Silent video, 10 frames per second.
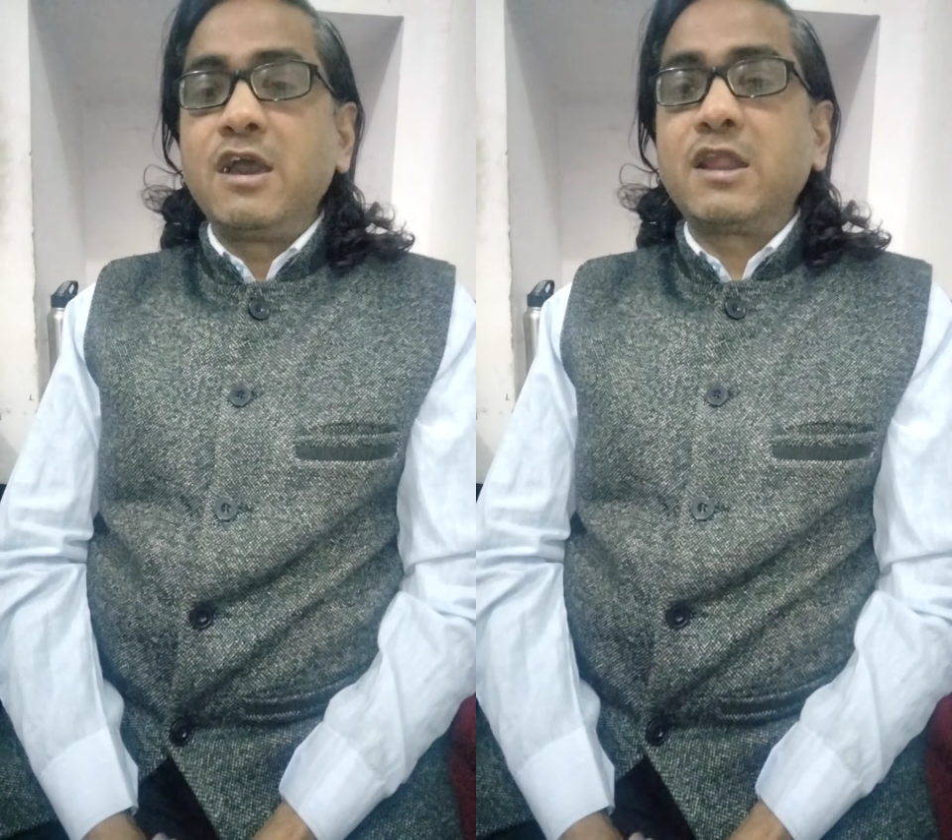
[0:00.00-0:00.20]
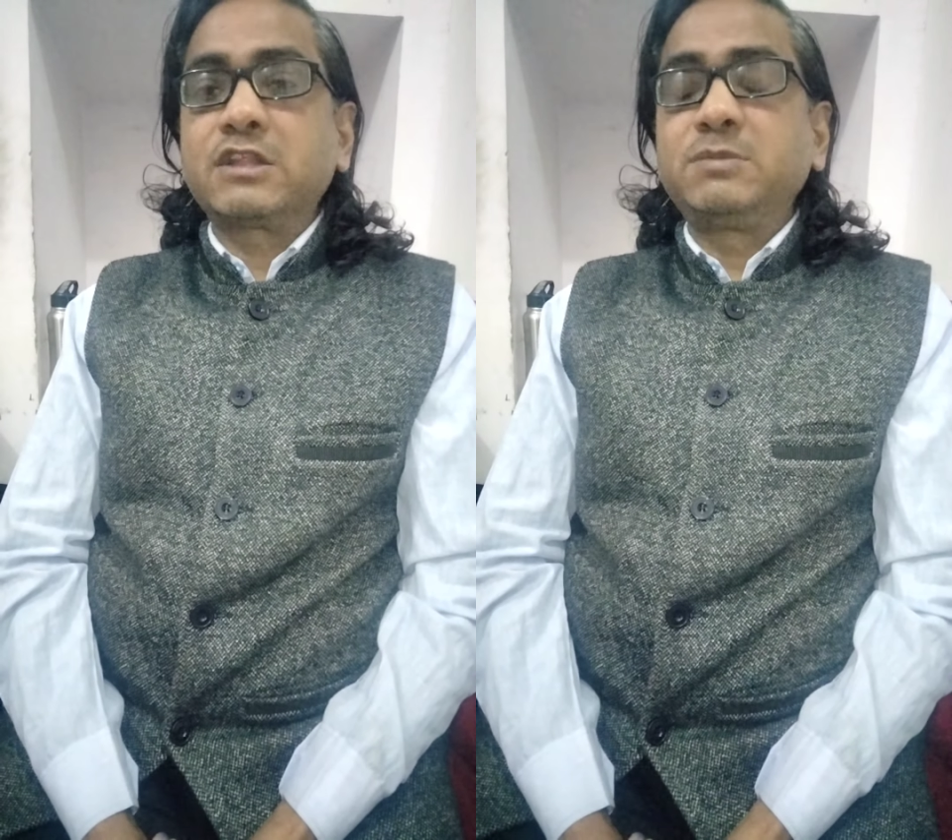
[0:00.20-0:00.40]

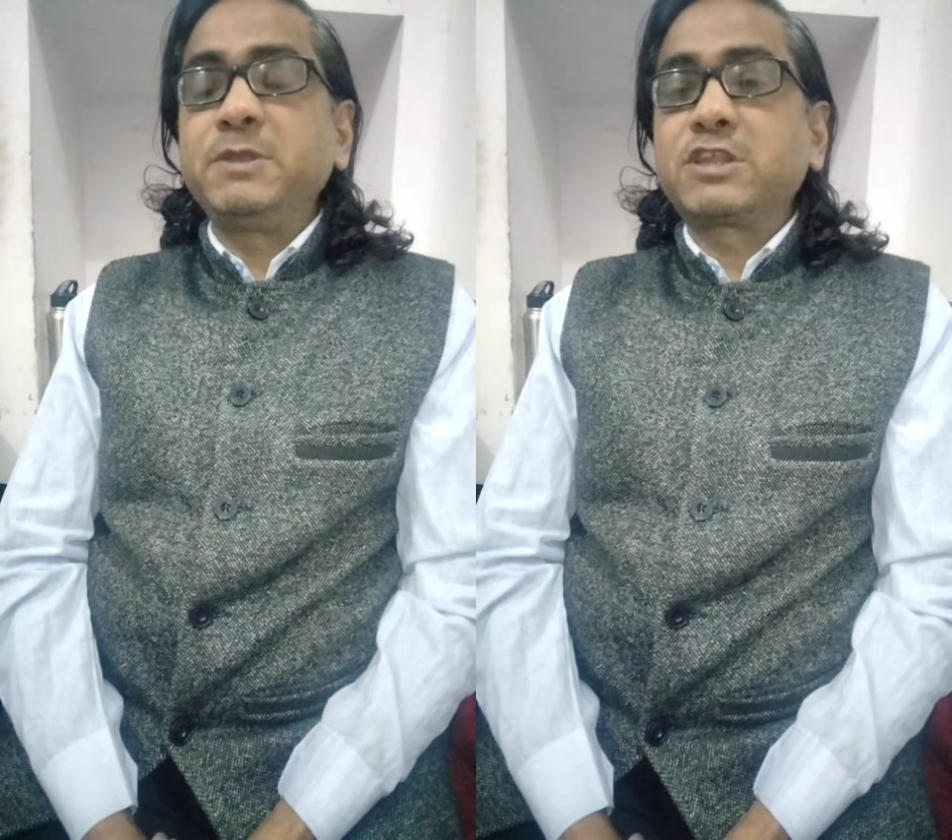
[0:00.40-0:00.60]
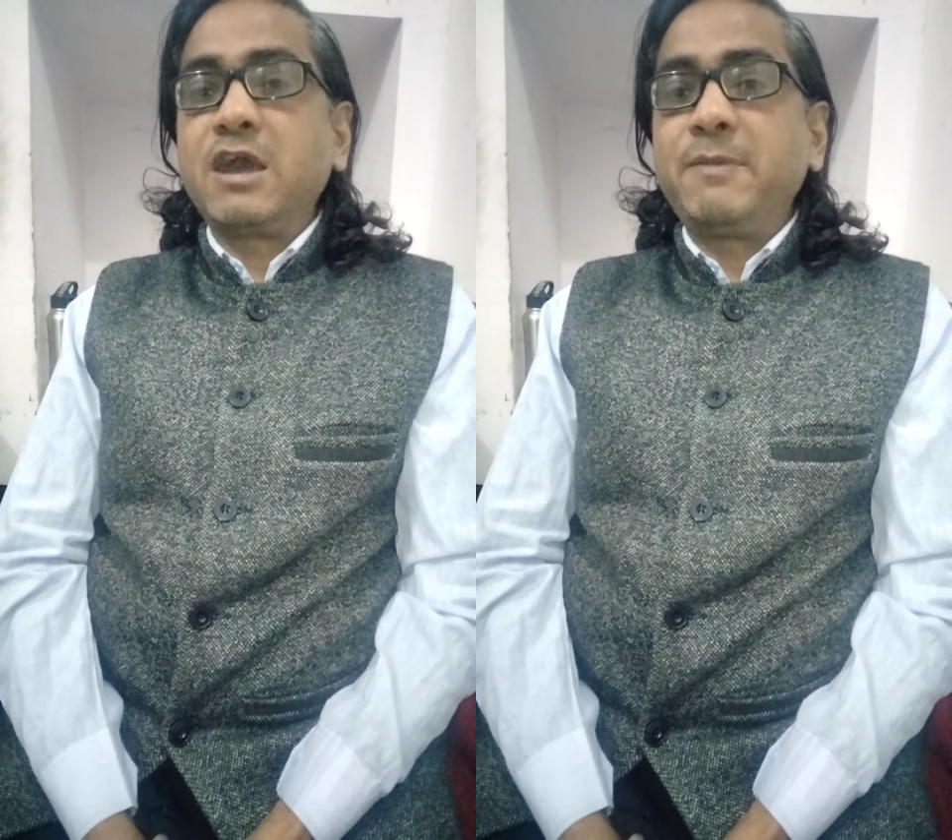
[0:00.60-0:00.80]

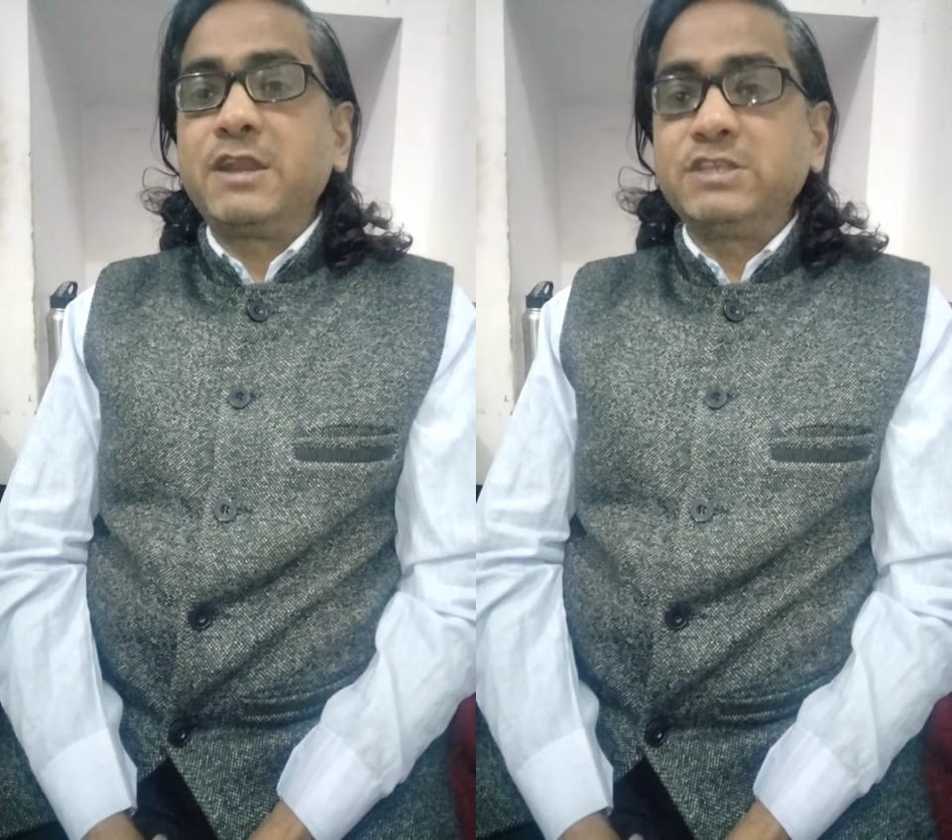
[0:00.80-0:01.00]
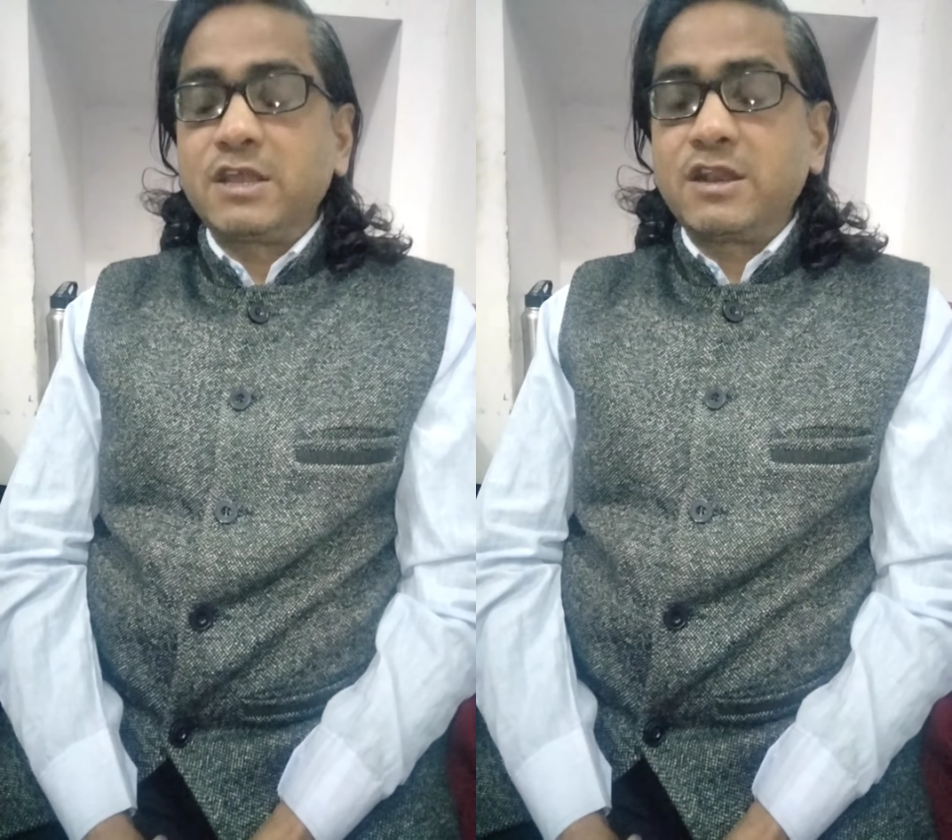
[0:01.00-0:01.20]
रक्तपित का
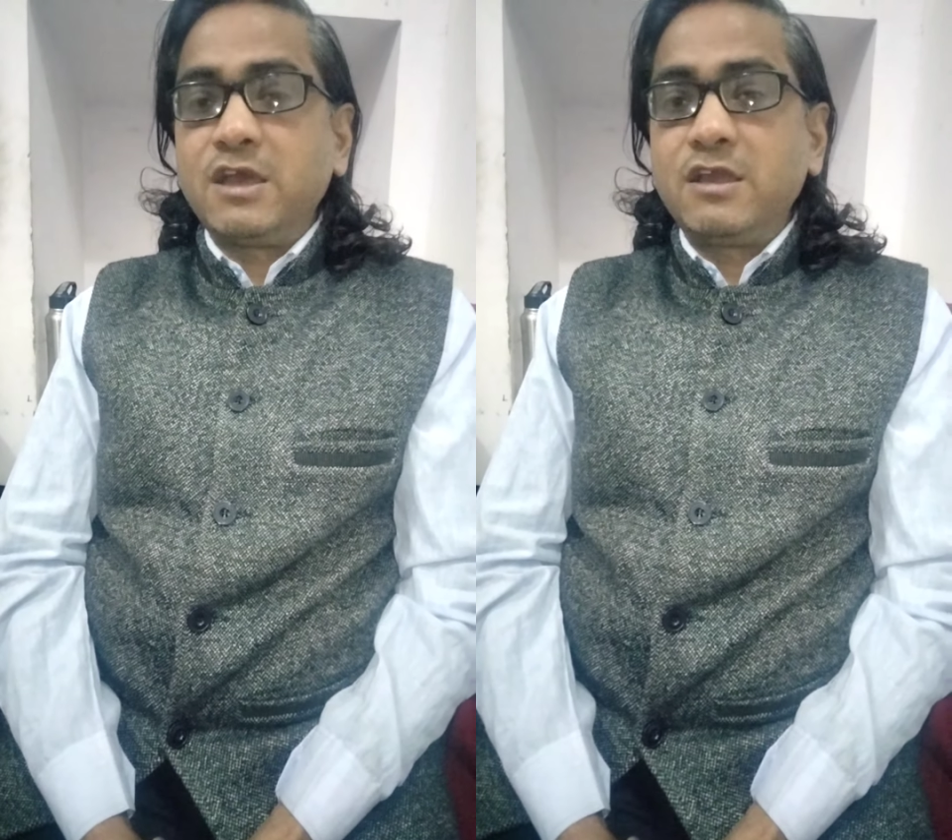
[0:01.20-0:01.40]
बढ़ जाना